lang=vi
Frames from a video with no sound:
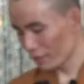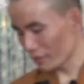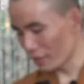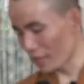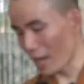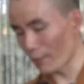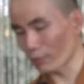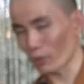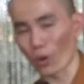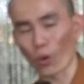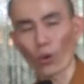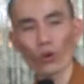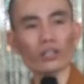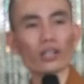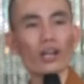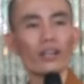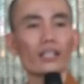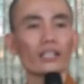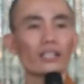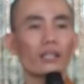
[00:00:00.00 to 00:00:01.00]
làm khổ
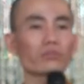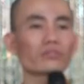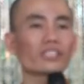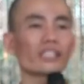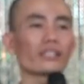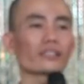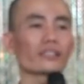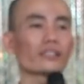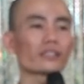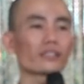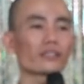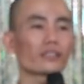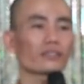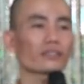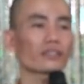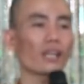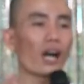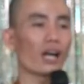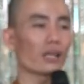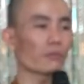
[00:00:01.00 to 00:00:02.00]
con là không thiền được rồi đó.
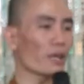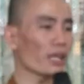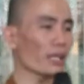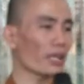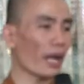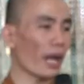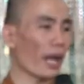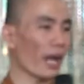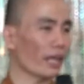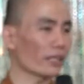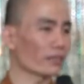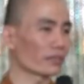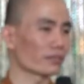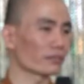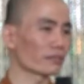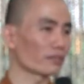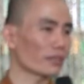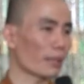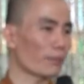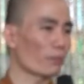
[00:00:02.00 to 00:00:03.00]
Thân bất
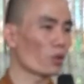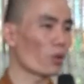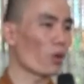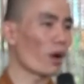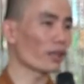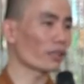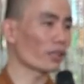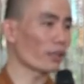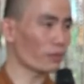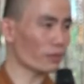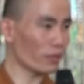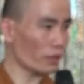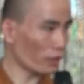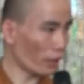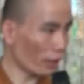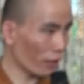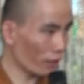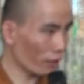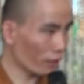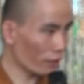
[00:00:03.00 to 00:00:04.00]
an, tâm loạn động số
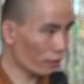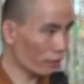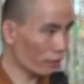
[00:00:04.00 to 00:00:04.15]
thiền.